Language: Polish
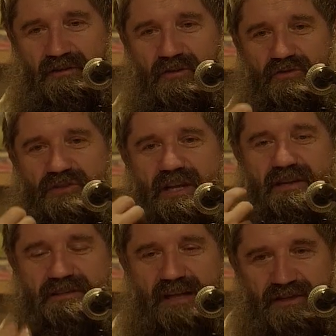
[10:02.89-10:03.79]
To już nie
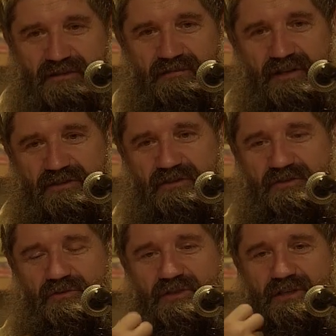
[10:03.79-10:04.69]
jest nasza
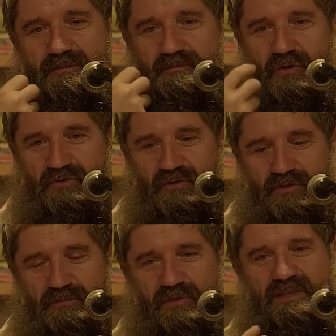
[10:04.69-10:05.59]
własność, to już poszło
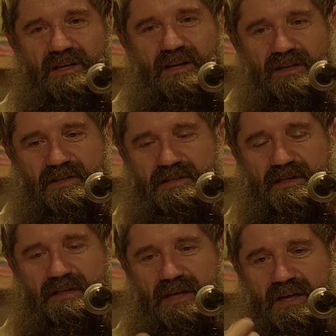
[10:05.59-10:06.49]
coś poza
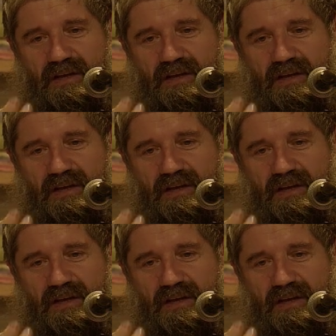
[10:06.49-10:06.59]
granicę.